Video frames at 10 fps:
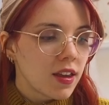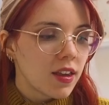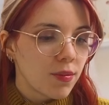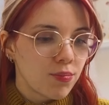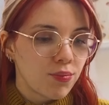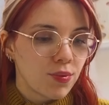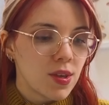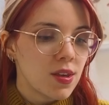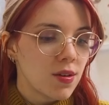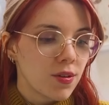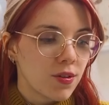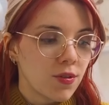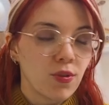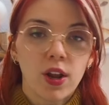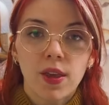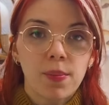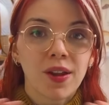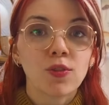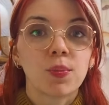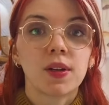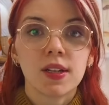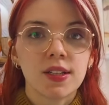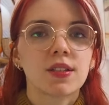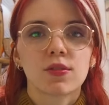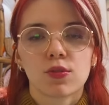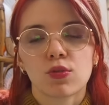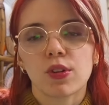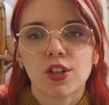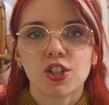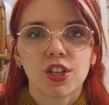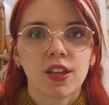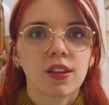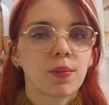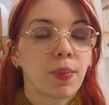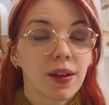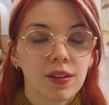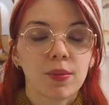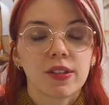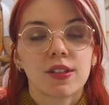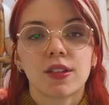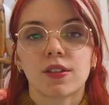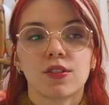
Et puis euh, voilà, il y a plein de playlists sur la chaîne par thématique.